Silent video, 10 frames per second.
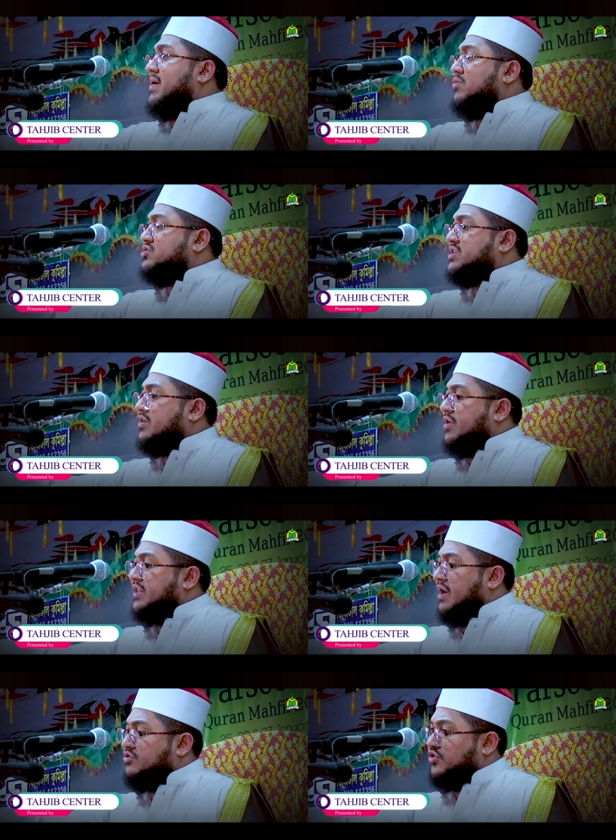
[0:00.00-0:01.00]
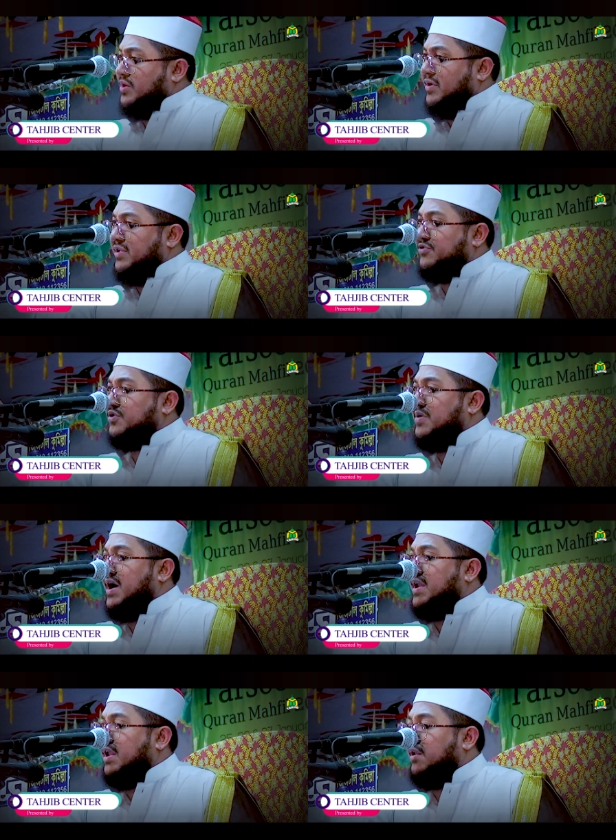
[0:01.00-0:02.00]
ব্যবস্থা করে দাও জোরে বলেন
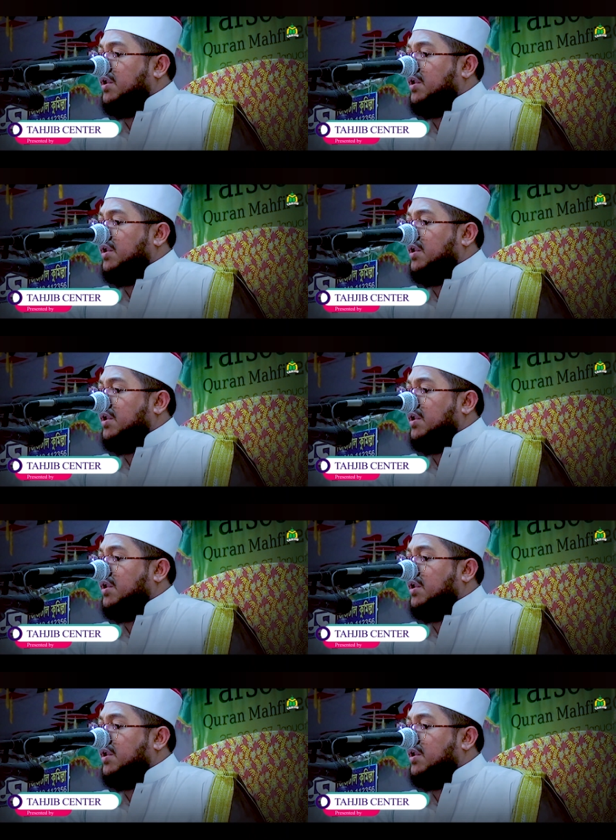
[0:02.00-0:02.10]
সুবাহান